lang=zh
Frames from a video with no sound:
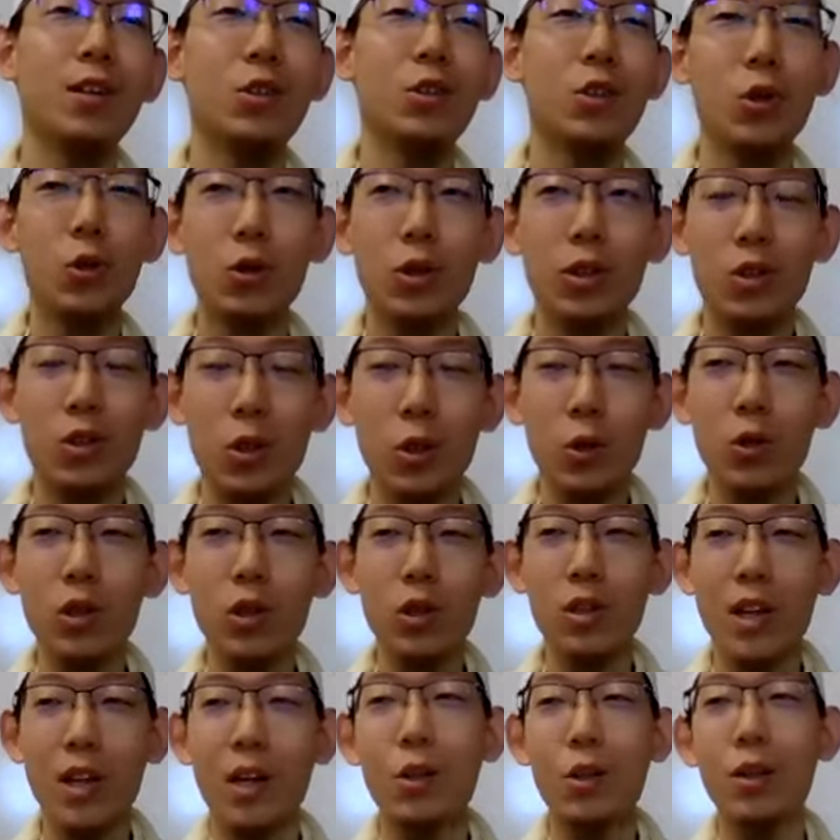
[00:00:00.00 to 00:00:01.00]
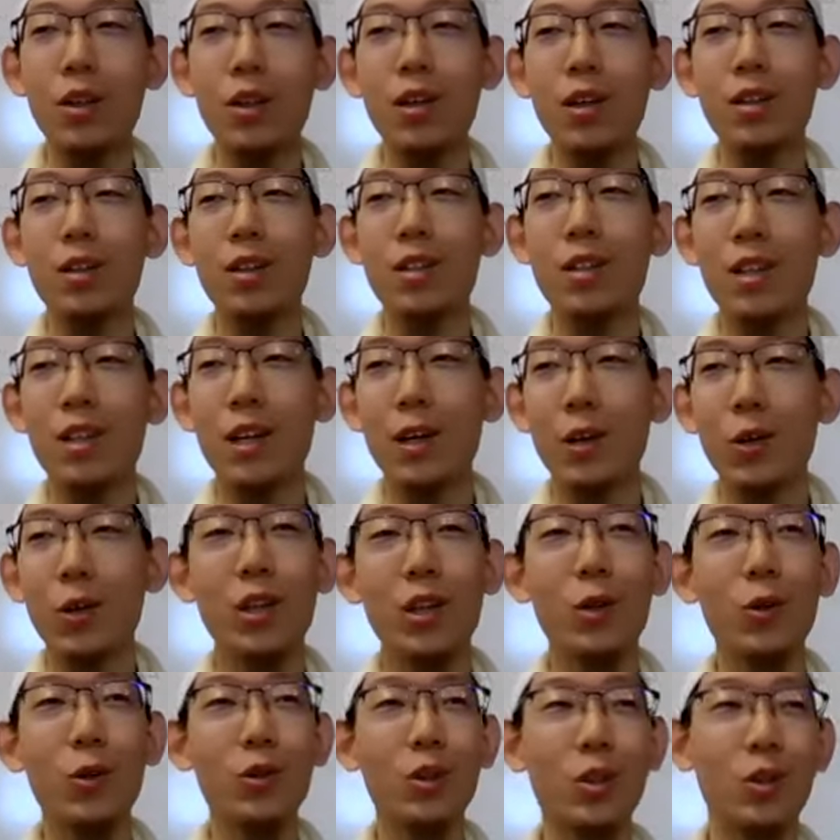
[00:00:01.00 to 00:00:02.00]
只有只有你达到那个等级了以后，
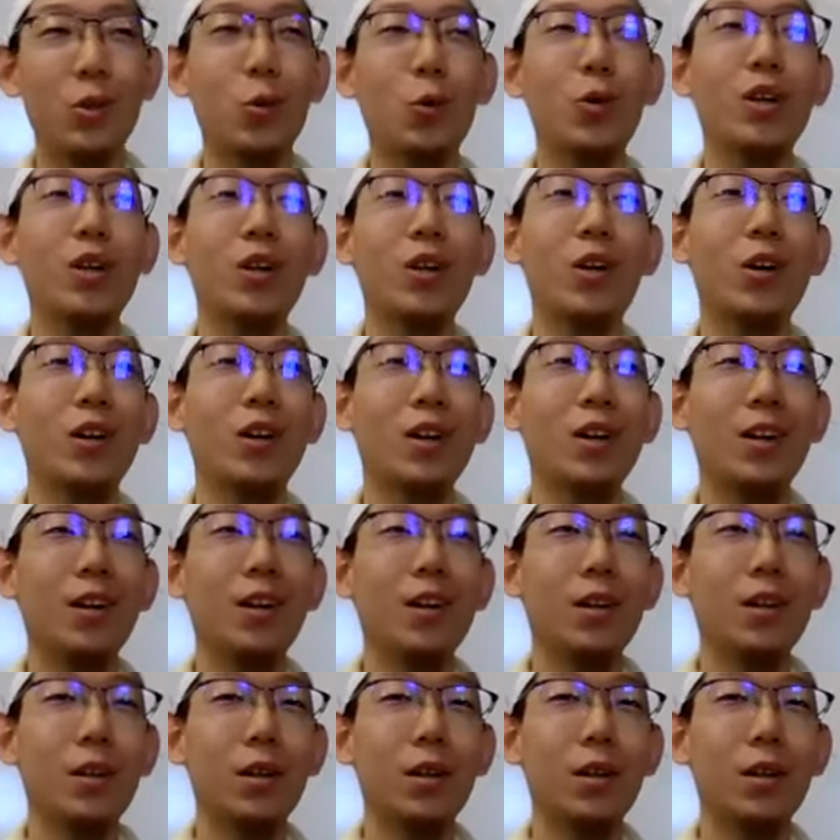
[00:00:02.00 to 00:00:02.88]
你能够体会到，